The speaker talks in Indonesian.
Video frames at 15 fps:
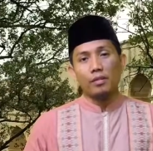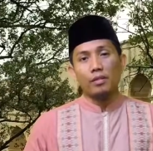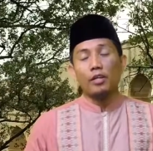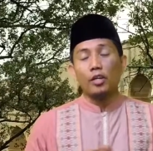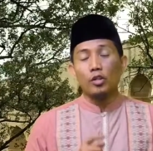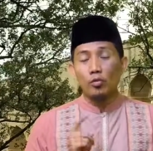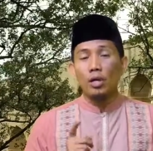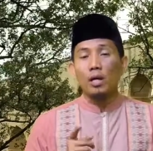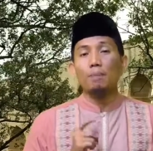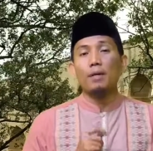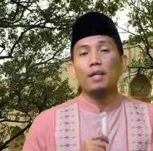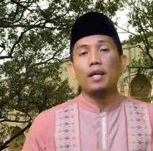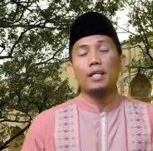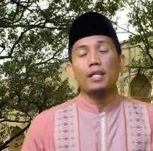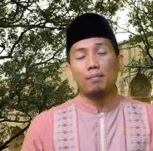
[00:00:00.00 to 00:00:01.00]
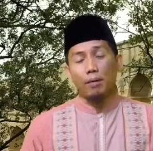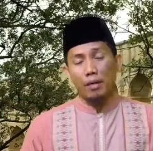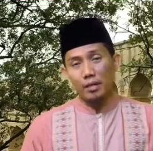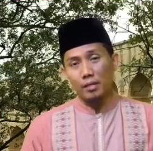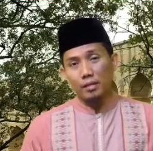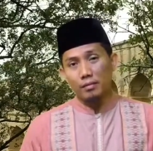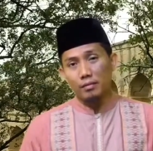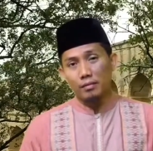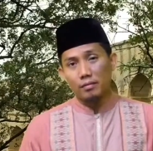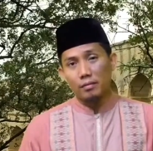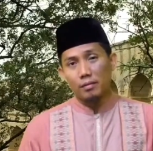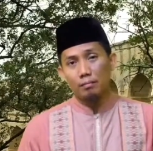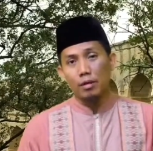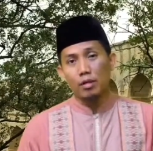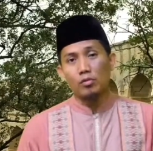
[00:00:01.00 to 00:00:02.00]
Itulah pilihan yang paling
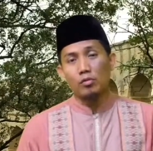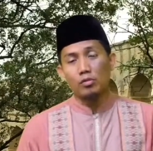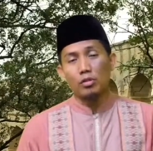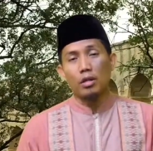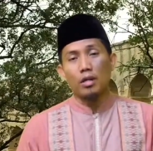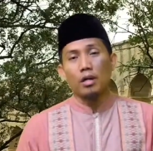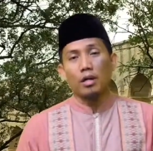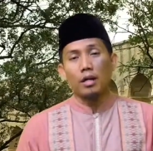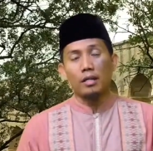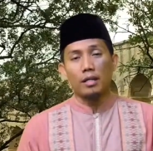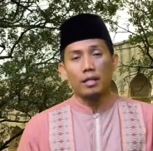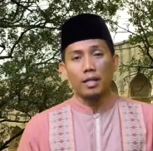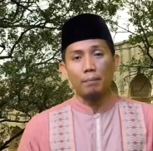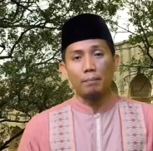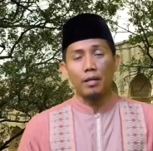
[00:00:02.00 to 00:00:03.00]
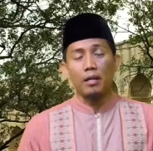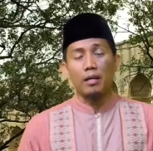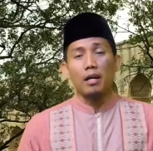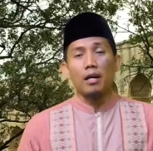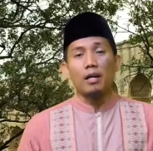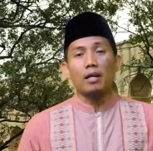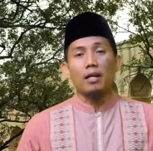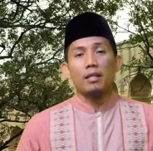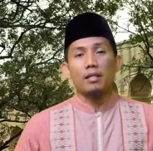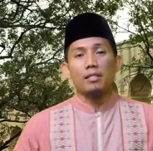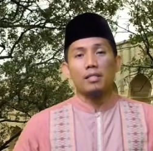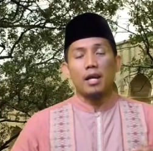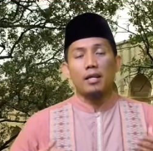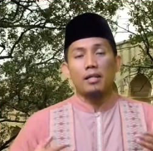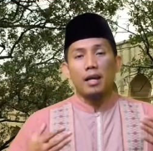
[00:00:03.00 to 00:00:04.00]
bagus. Karena kenapa? Karena
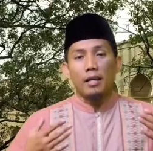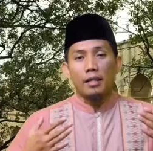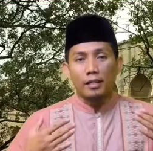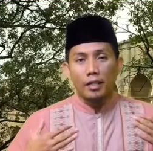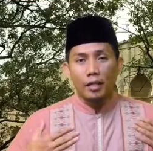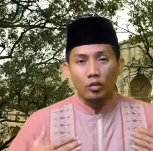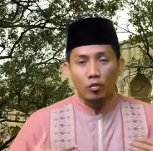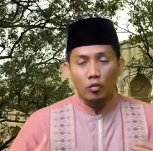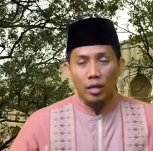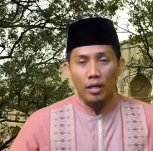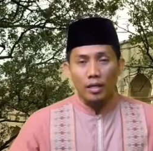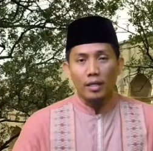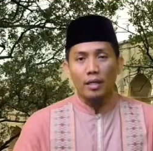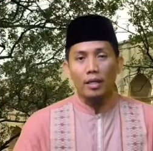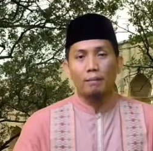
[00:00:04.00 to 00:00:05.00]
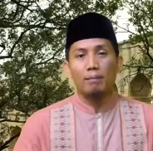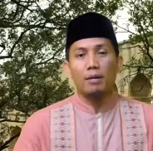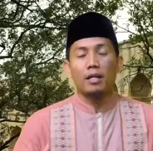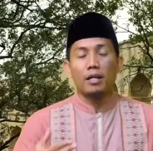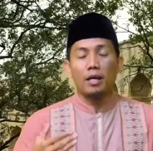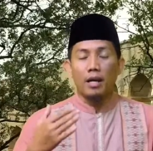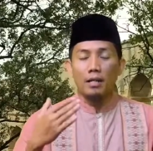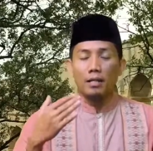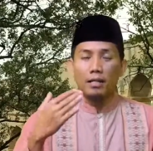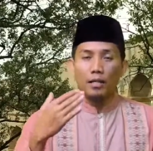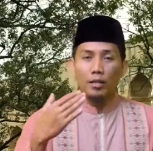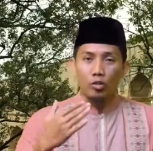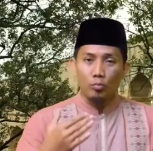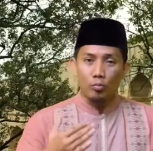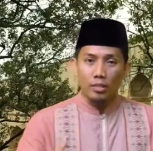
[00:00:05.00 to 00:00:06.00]
saat anak itu lahir, maka anak
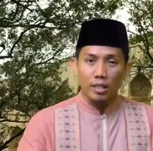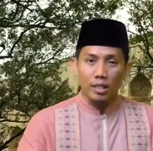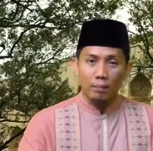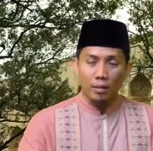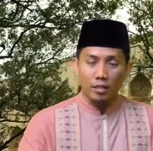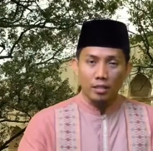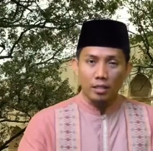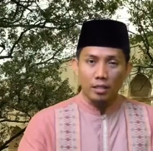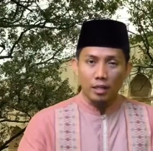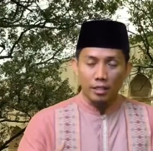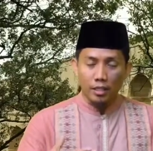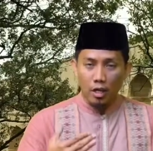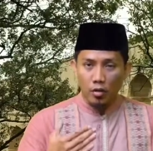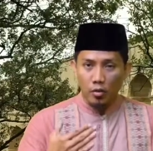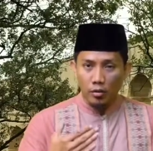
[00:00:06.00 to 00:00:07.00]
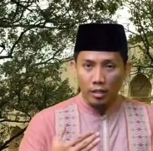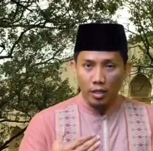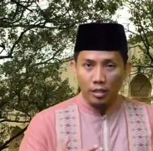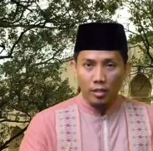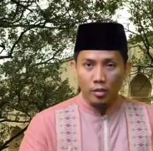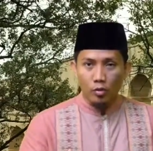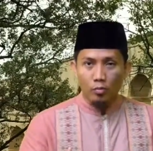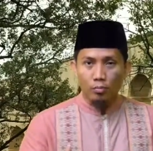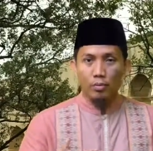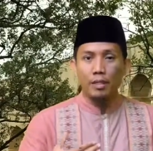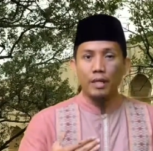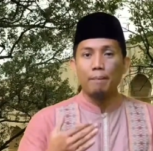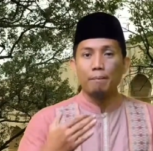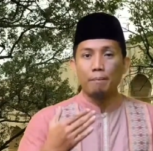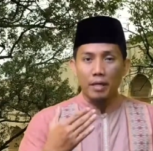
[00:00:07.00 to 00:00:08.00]
itu bisa dipastikan kalau dia hidup
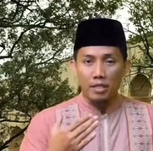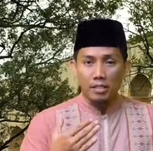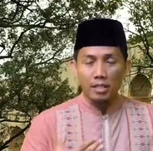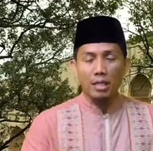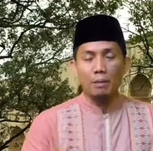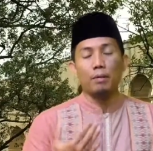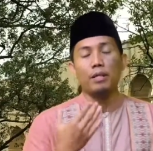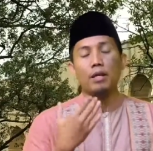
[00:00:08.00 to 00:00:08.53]
dia pasti dapat